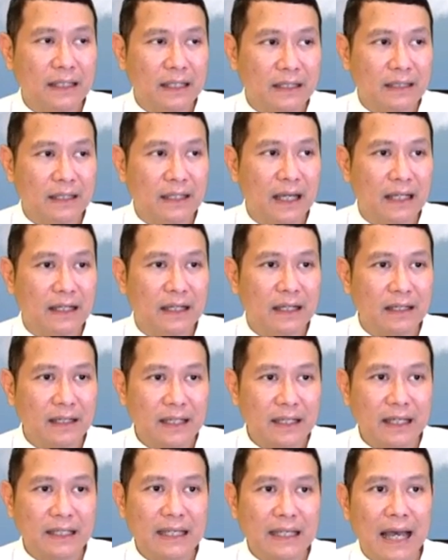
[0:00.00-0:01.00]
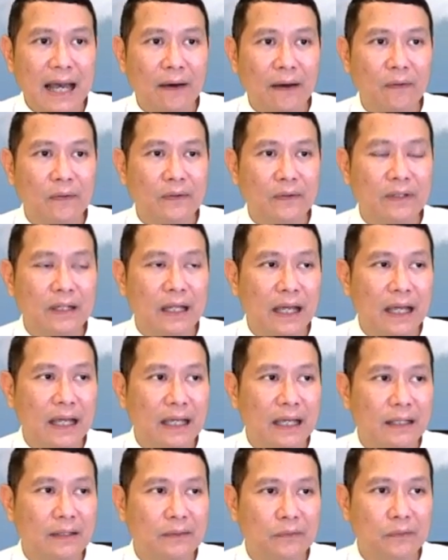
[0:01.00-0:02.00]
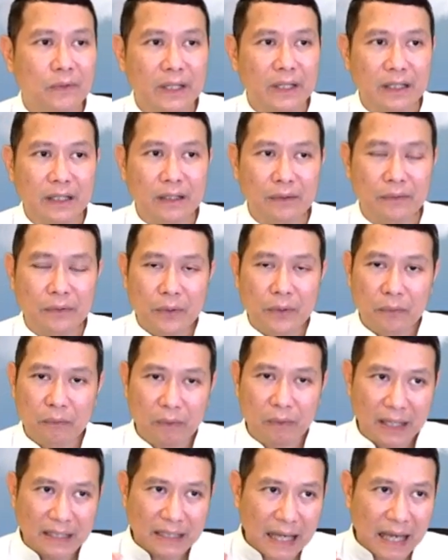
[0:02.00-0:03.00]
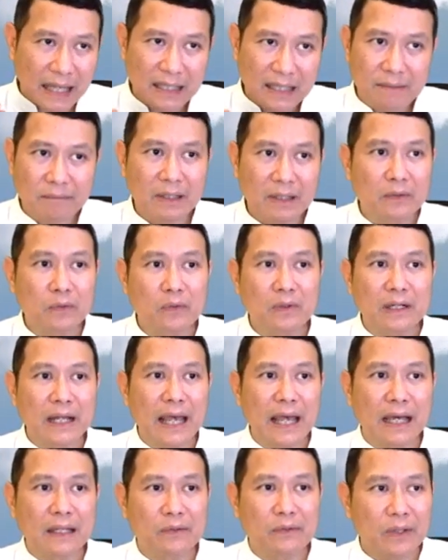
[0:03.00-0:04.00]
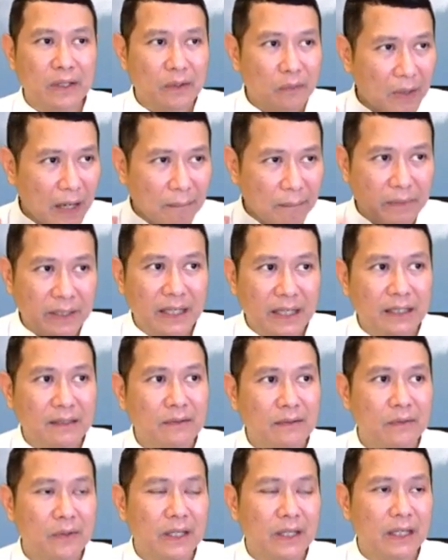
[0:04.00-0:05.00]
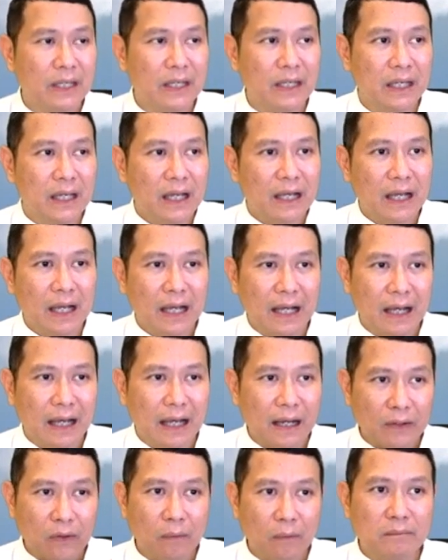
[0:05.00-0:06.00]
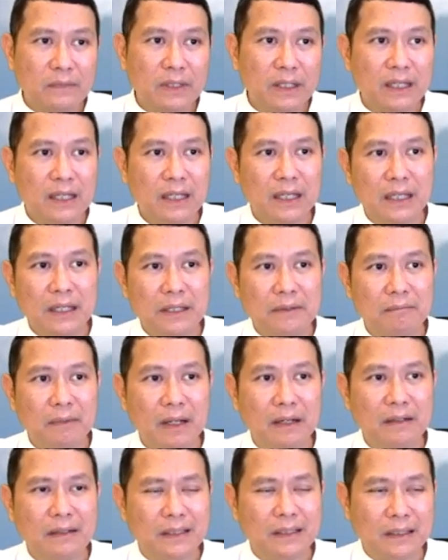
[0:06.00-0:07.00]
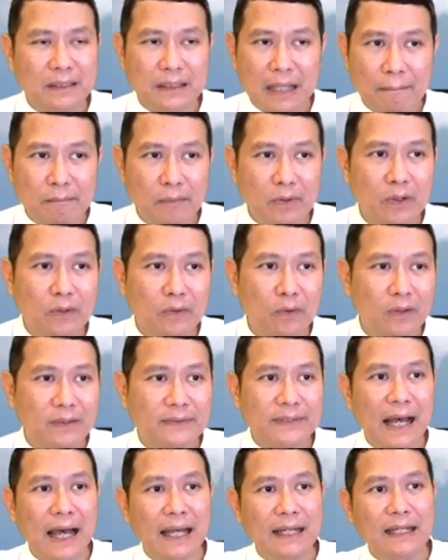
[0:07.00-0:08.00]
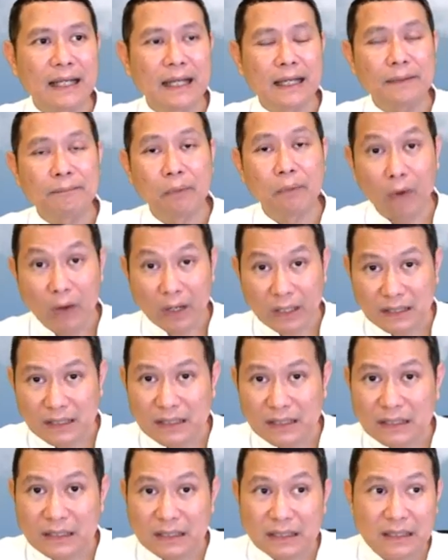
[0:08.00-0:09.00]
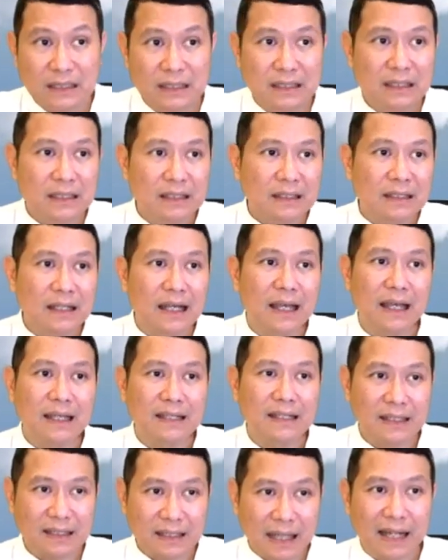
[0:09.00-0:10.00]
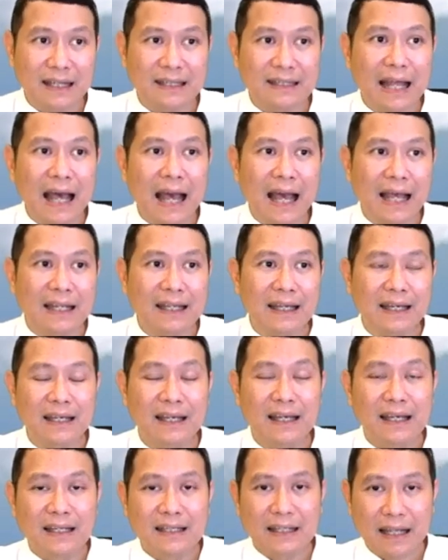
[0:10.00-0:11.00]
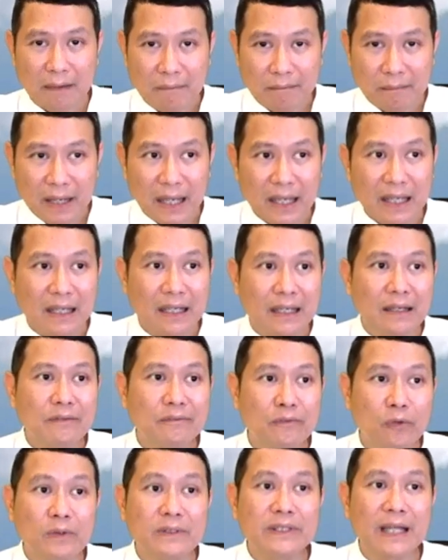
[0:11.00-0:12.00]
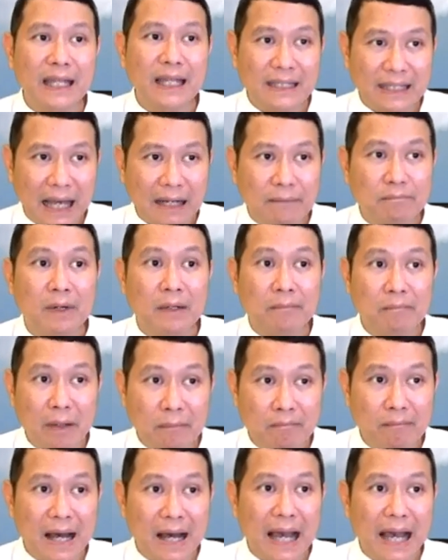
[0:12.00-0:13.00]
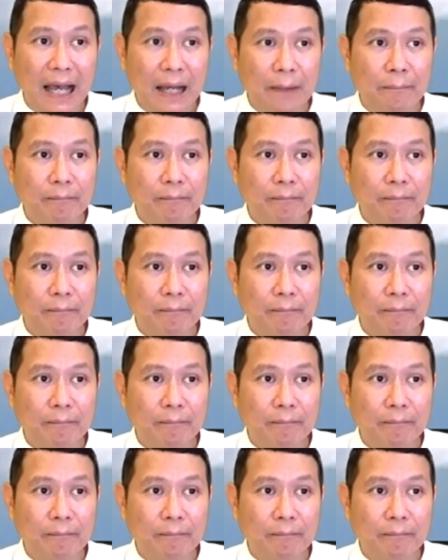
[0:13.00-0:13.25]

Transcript: ติเตียนอริยเจ้านะด้วยวาจาที่มันรุนแรงด้วยความคิดด้วยอารมณ์ที่ มันเต็มไปด้วยโทสะเนี่ยผลคือนะที่ทันตาเนี่ยทำให้ฟุ้งซ่านจัดเหมือนเป็นบ้า